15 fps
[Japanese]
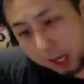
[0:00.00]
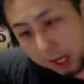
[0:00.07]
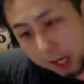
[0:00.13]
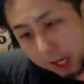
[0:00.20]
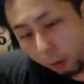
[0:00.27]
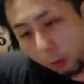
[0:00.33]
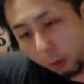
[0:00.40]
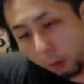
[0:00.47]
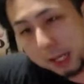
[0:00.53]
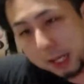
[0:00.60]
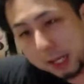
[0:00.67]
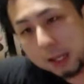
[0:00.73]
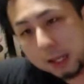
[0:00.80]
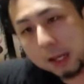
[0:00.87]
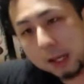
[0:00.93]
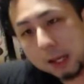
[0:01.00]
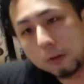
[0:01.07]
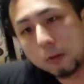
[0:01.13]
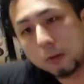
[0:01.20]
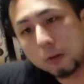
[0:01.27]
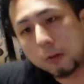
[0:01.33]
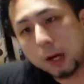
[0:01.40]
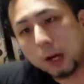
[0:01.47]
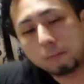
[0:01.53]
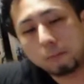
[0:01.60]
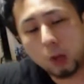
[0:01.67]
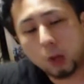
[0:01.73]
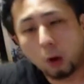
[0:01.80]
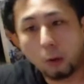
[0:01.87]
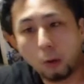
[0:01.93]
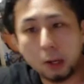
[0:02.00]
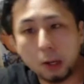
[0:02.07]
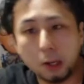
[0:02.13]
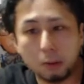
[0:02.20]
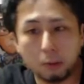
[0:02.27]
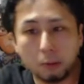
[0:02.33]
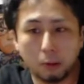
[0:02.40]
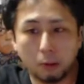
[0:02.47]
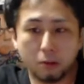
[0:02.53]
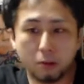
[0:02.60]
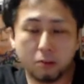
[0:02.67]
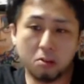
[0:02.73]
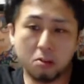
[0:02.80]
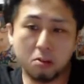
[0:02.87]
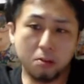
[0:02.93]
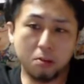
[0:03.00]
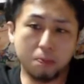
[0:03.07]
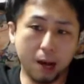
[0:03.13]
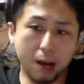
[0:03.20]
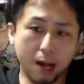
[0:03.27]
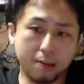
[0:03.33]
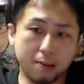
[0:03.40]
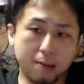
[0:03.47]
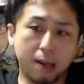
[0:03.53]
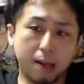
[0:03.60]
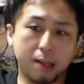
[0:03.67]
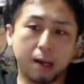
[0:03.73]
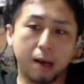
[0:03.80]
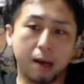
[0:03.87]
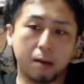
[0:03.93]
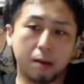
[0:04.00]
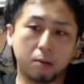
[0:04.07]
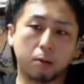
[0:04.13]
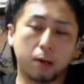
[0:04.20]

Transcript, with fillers: まり俺が言いたいことは、俺をスーパースターに変えるの